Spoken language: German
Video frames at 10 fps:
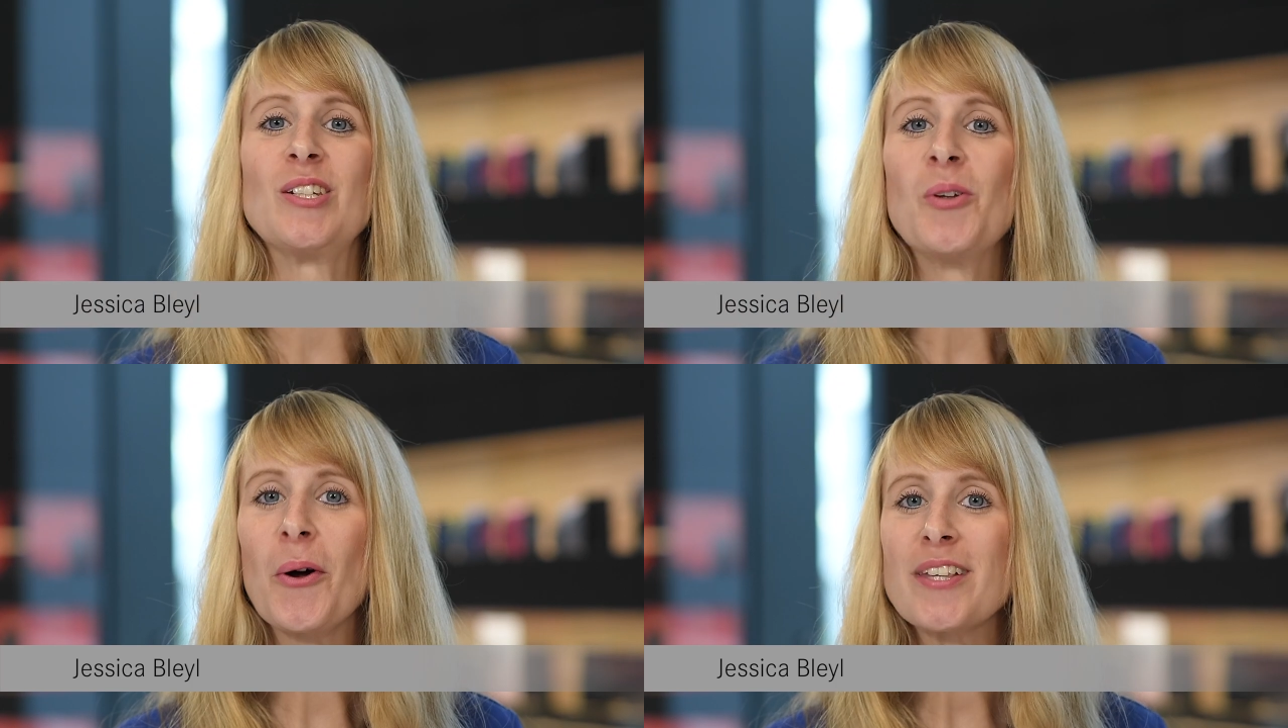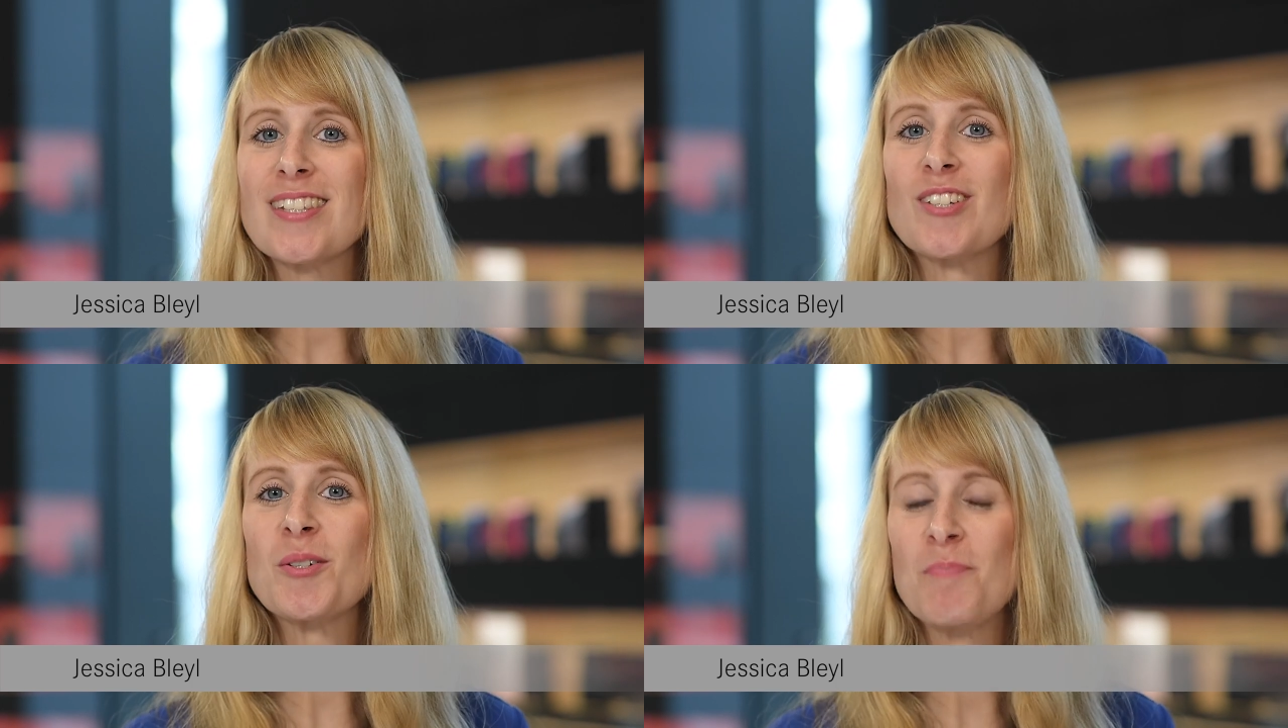
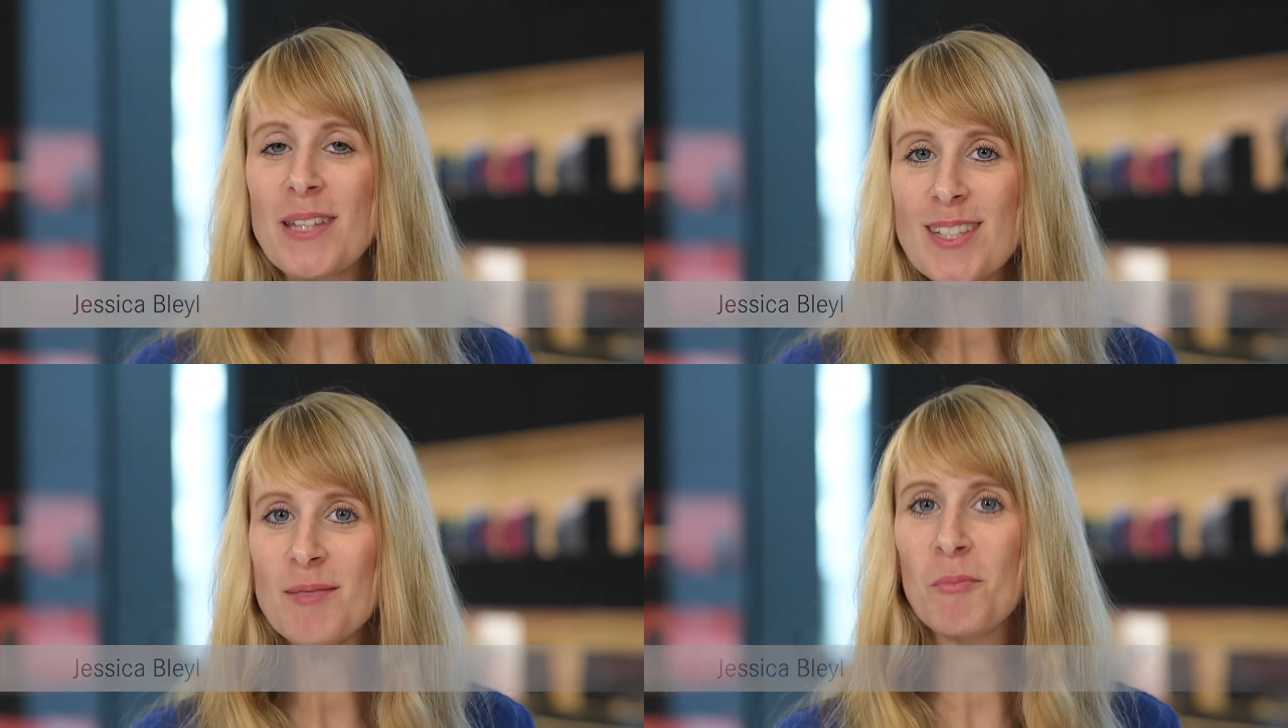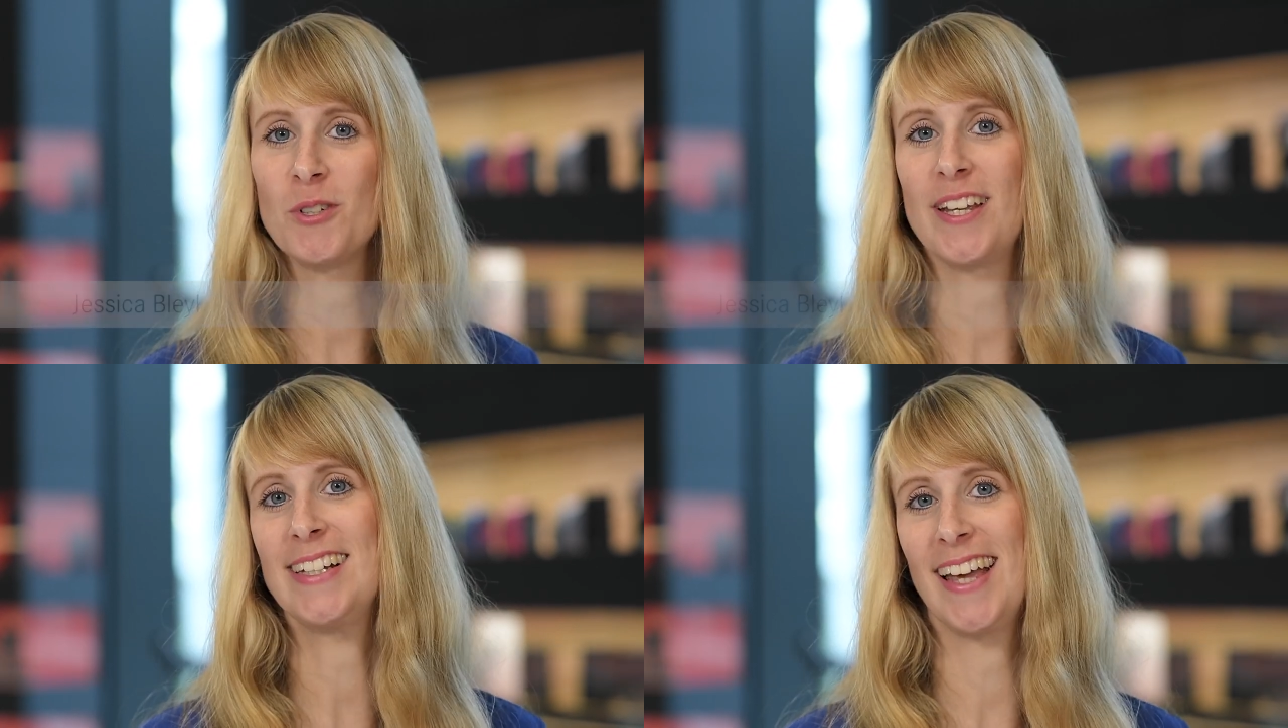neueste
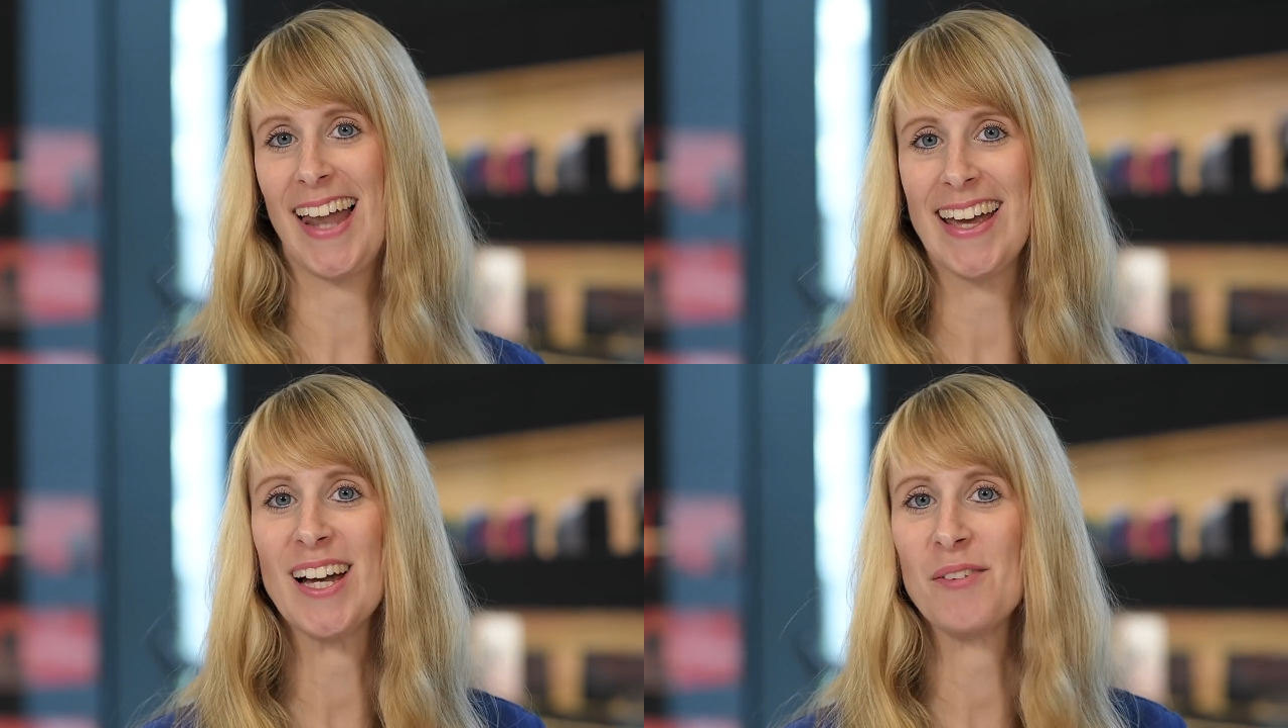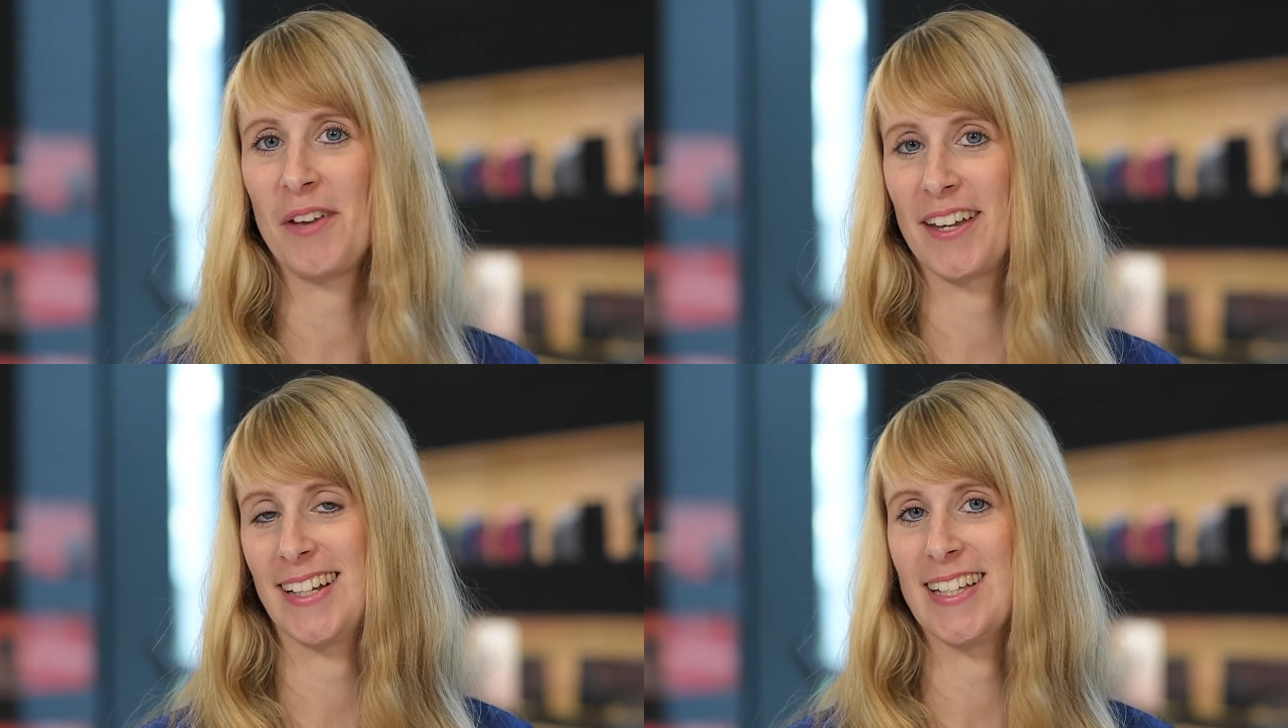Spitzenmodell der Leica
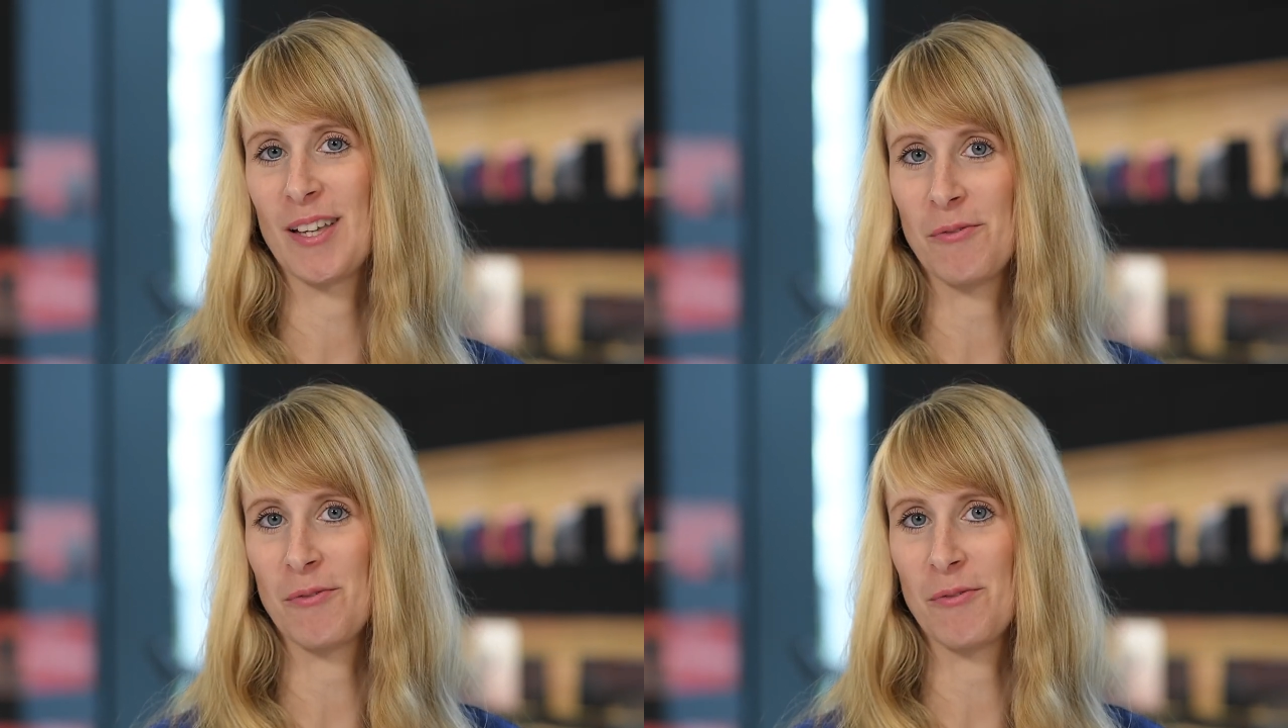Ferngläser